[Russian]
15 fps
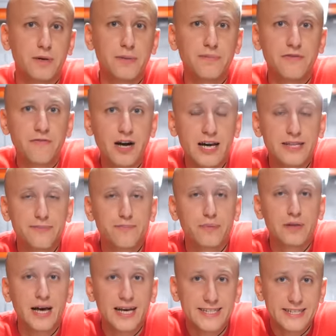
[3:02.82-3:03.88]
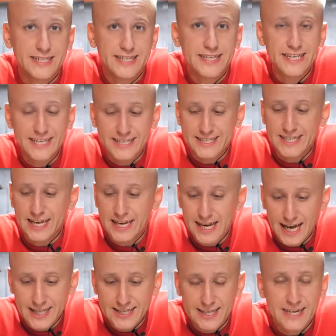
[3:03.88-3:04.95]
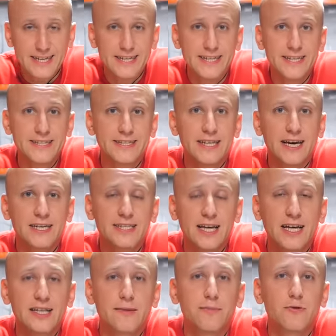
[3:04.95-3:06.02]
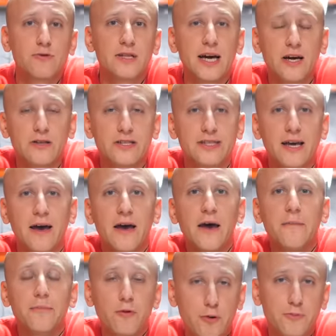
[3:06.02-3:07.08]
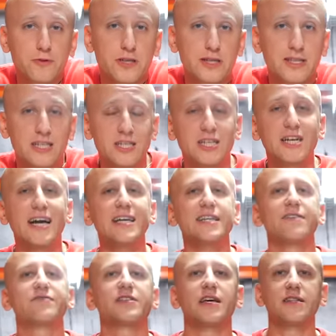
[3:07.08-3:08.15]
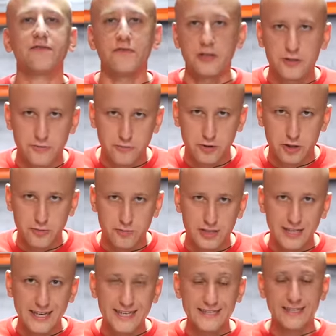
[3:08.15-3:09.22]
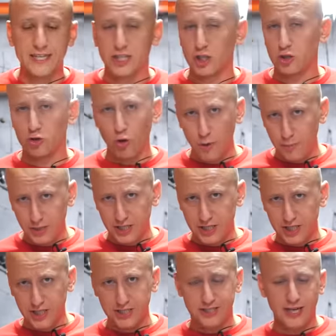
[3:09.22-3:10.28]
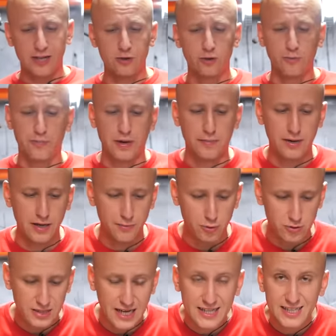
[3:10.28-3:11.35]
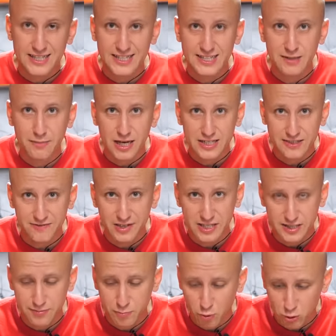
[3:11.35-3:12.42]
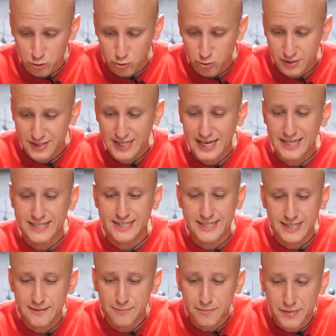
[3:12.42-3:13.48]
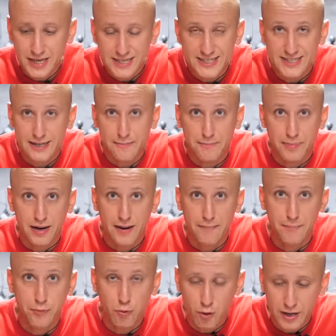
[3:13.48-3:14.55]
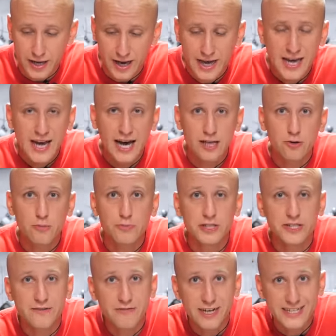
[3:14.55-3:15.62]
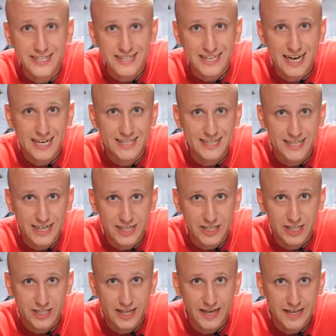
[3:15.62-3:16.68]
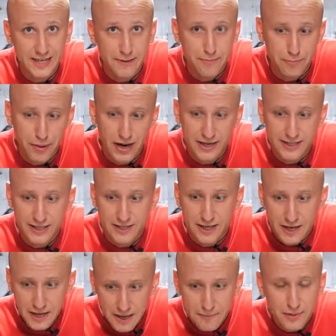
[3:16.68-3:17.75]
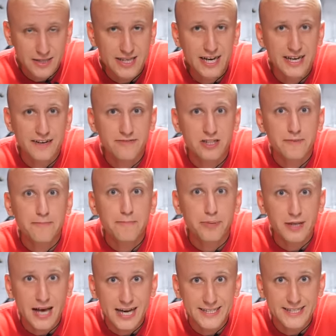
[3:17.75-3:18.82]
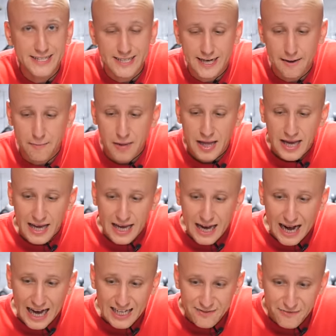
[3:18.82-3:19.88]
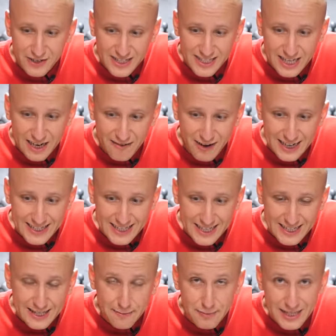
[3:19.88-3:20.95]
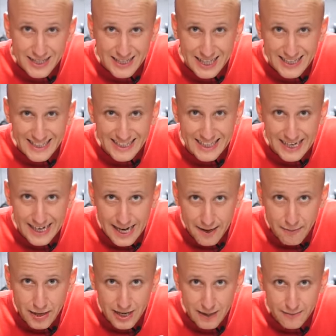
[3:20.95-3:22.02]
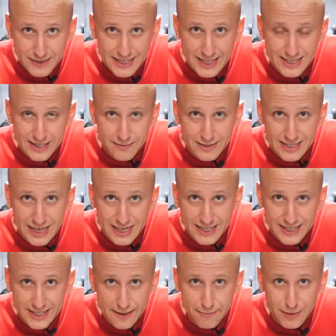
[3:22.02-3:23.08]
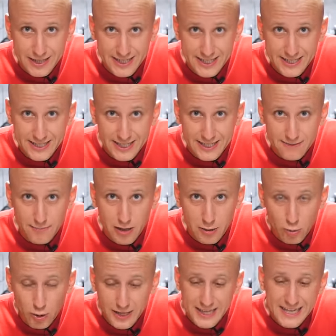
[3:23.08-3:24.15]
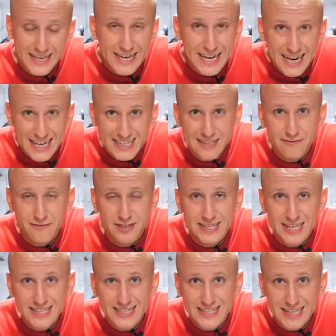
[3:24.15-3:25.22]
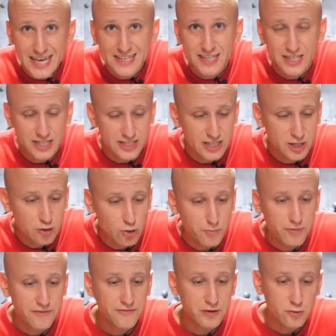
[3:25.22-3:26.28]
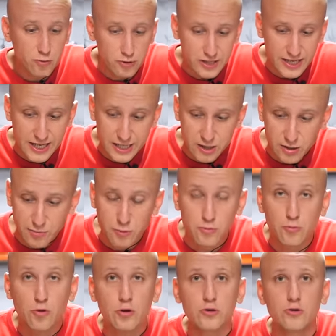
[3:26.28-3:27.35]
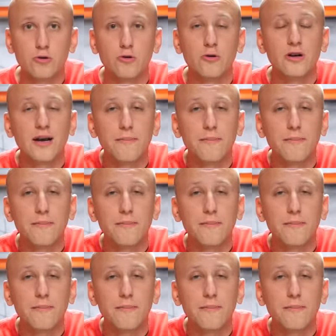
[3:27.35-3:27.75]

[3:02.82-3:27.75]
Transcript: пробивает пластик изолятора и тогда наблюдаются пропуски зажигания в соответствующем цилиндре. Чтобы решить данную проблему, надо снимать весь модуль, найти место пробоя. Оно обычно выглядит как трещина и пахнет подгоревшим пластиком. Отфрезеровать это место дремелем, затем залить эпоксидной смолой. И этого достаточно, чтобы вернуть этому модулю